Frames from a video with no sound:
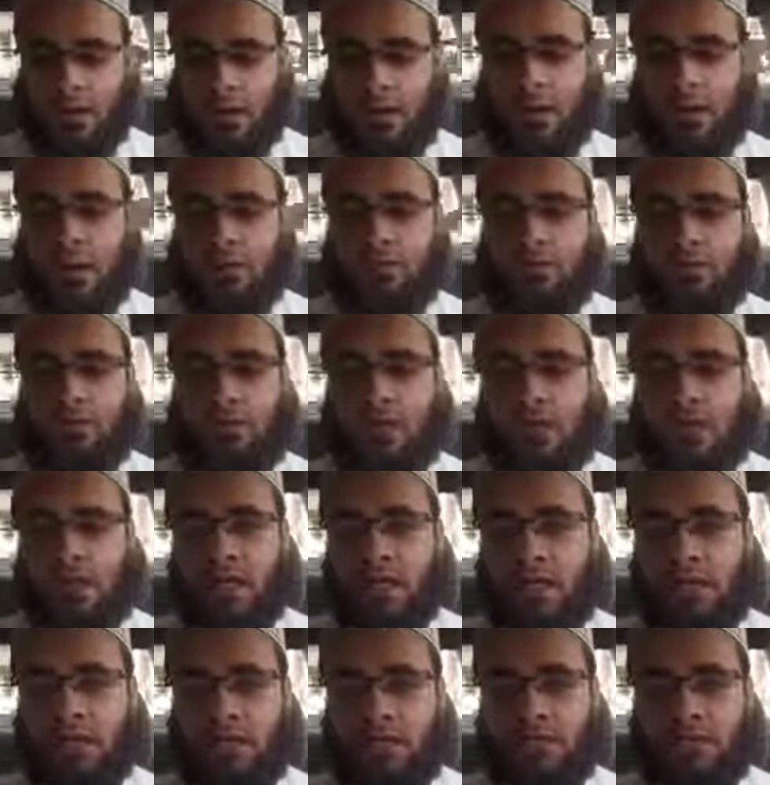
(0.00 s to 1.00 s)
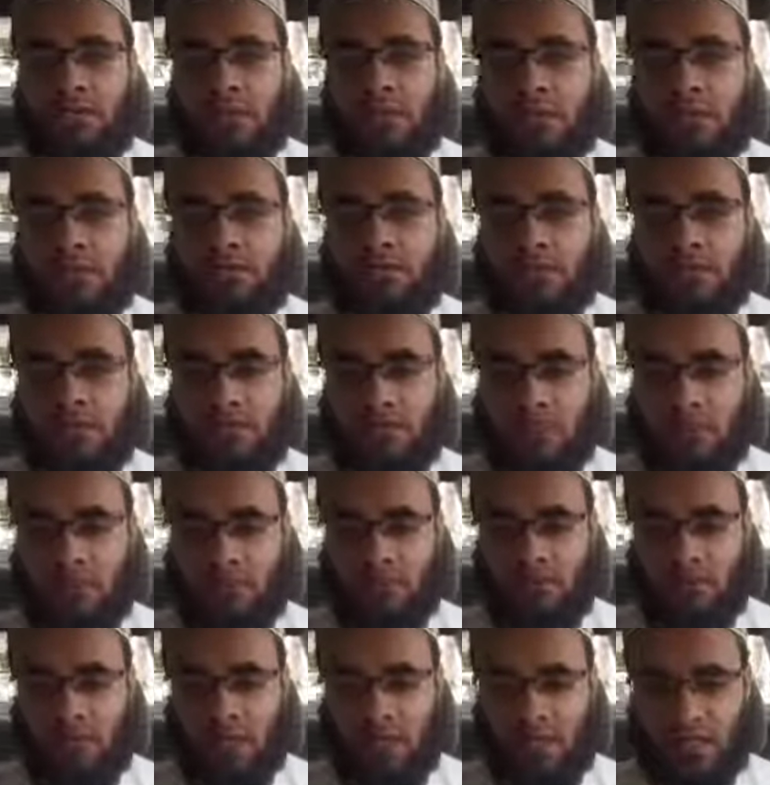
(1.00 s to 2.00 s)
الحمد لله والصلاة
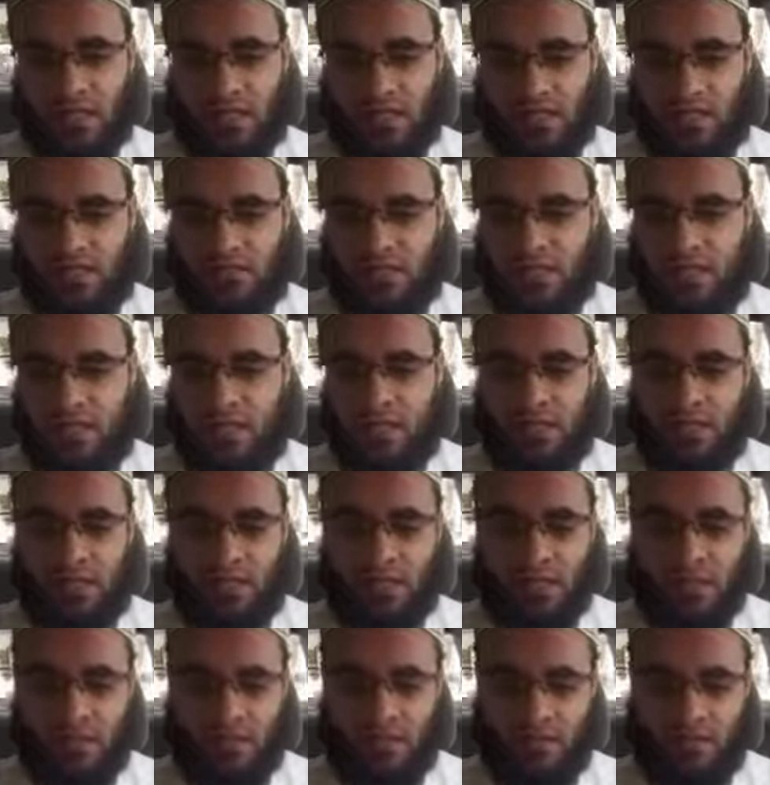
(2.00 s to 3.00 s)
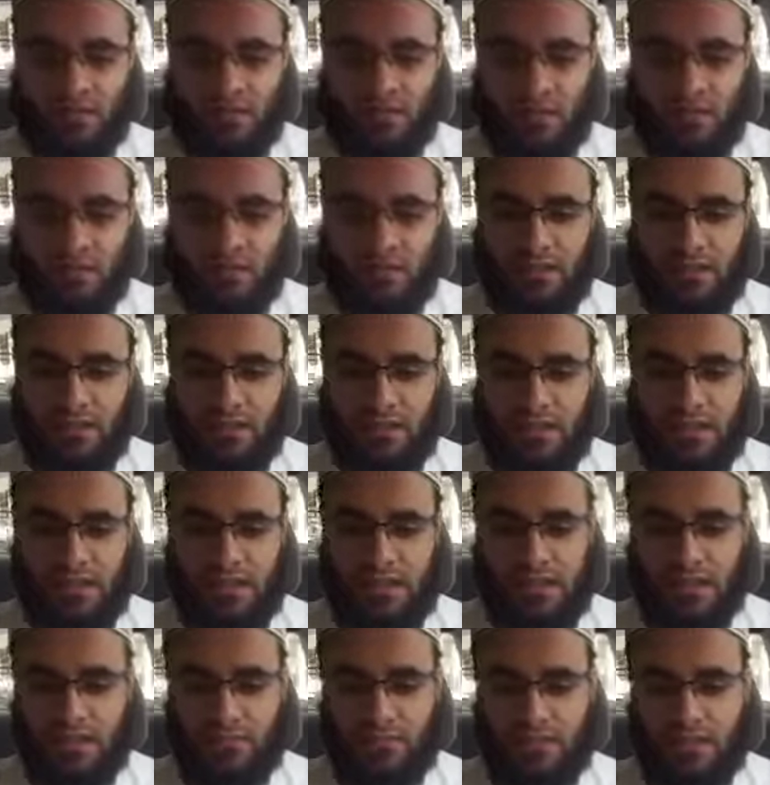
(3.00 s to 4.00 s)
والسلام على رسول الله صلى الله عليه
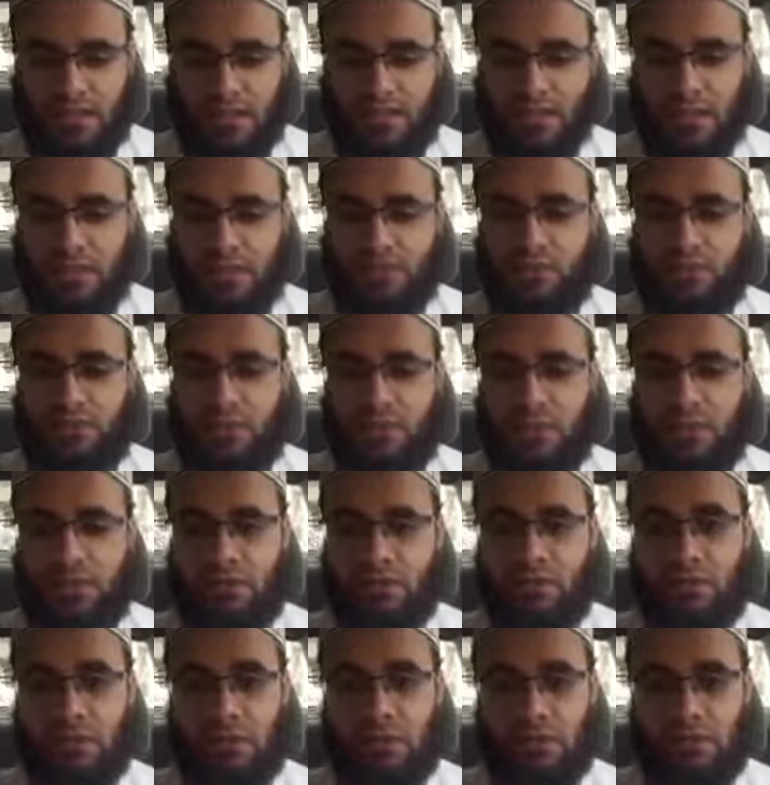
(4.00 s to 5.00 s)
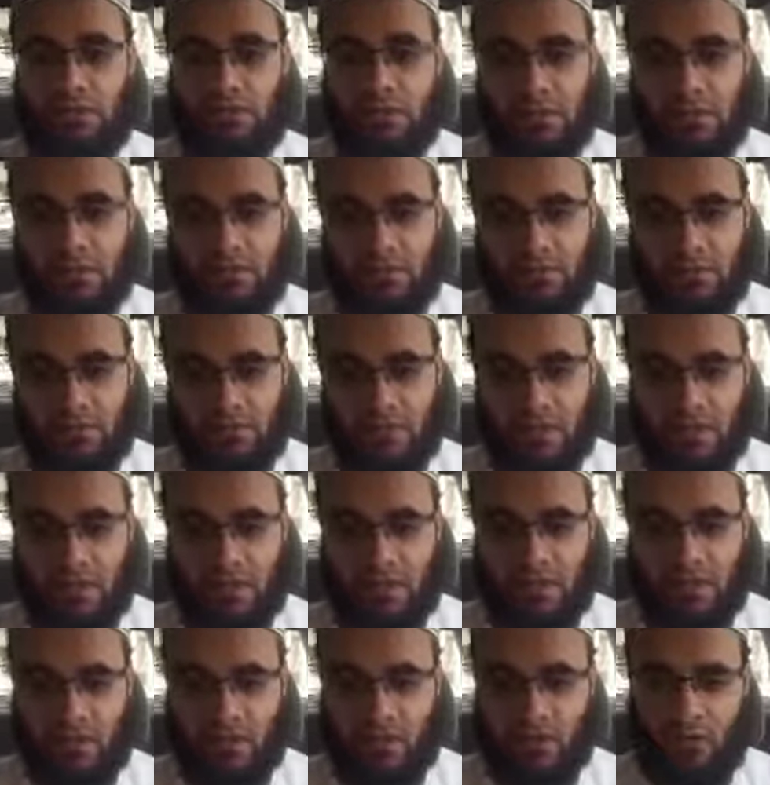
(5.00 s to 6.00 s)
وسلم أيها المشاهدون الكرام
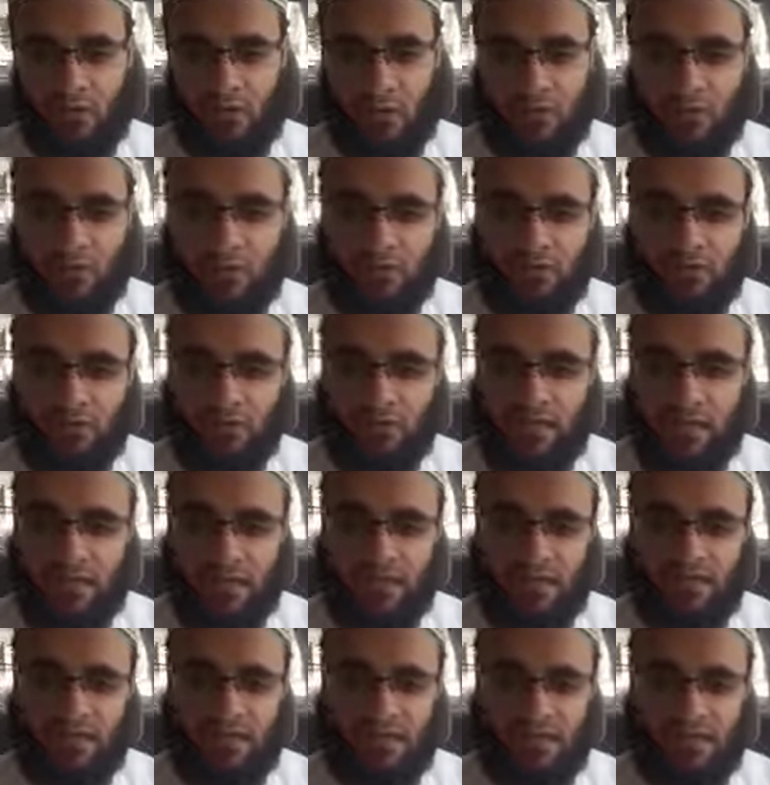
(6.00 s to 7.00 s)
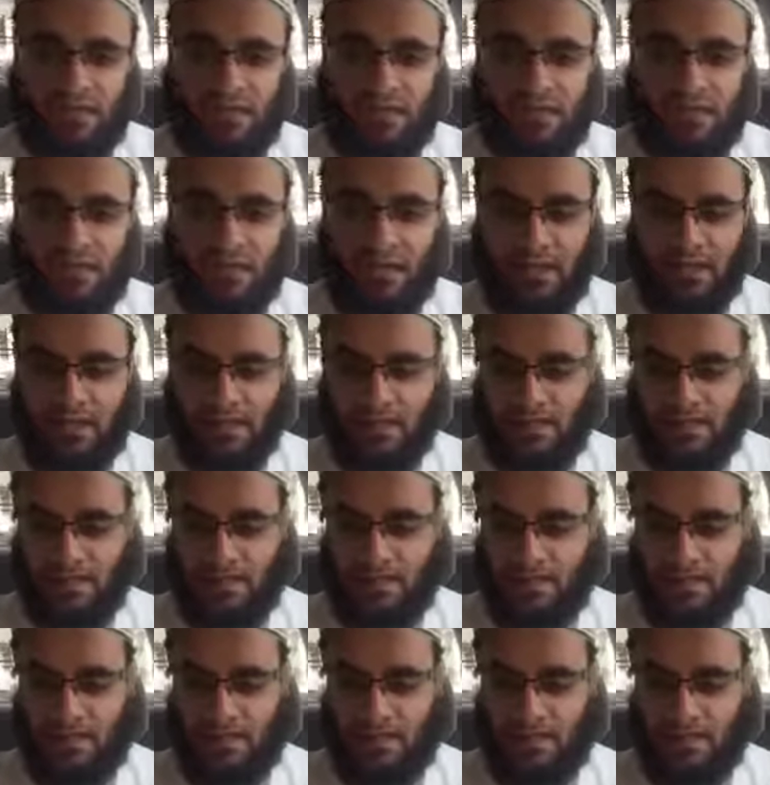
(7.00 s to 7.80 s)
أعلق تعليقا سريعا